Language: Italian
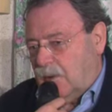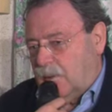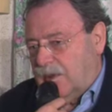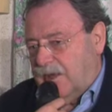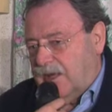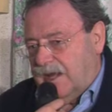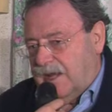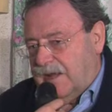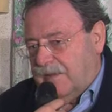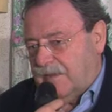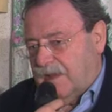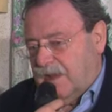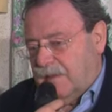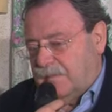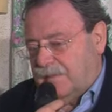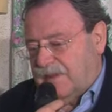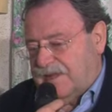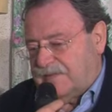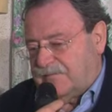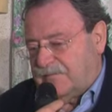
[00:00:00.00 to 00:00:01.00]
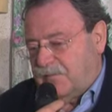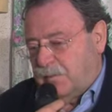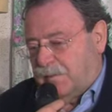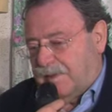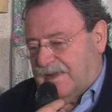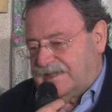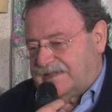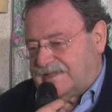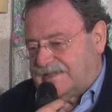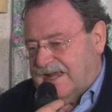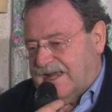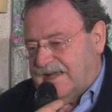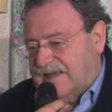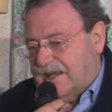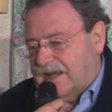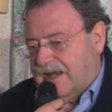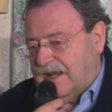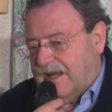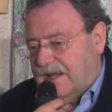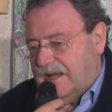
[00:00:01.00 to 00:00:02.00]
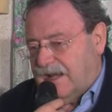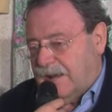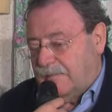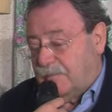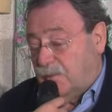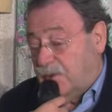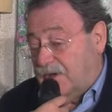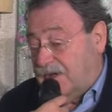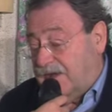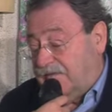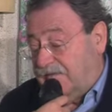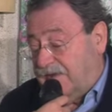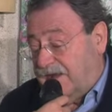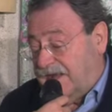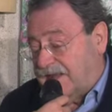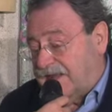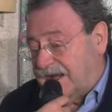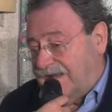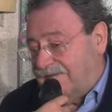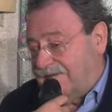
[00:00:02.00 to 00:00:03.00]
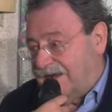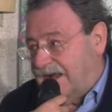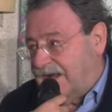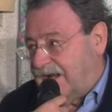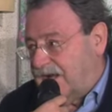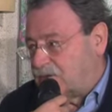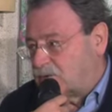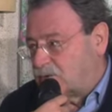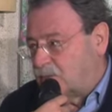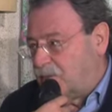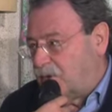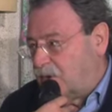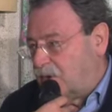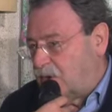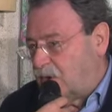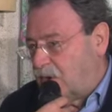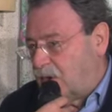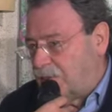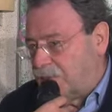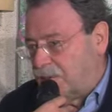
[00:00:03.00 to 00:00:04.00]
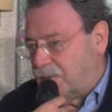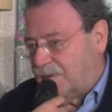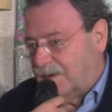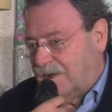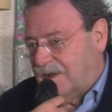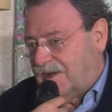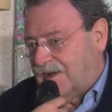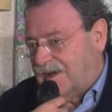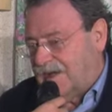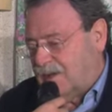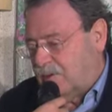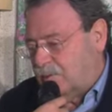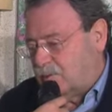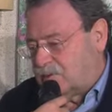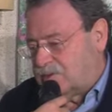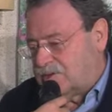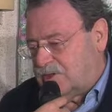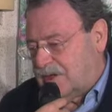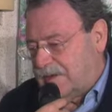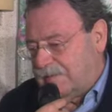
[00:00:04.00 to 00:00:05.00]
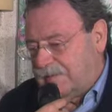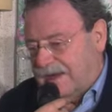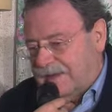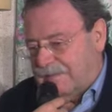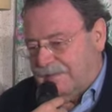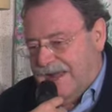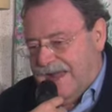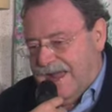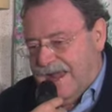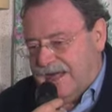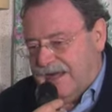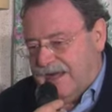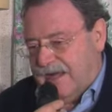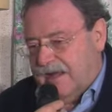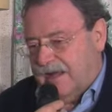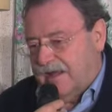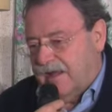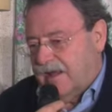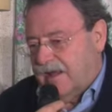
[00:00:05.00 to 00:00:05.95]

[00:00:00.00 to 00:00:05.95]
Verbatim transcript: qui che fu pensata la, bonifica della valle subito dopo l'incursione barbariche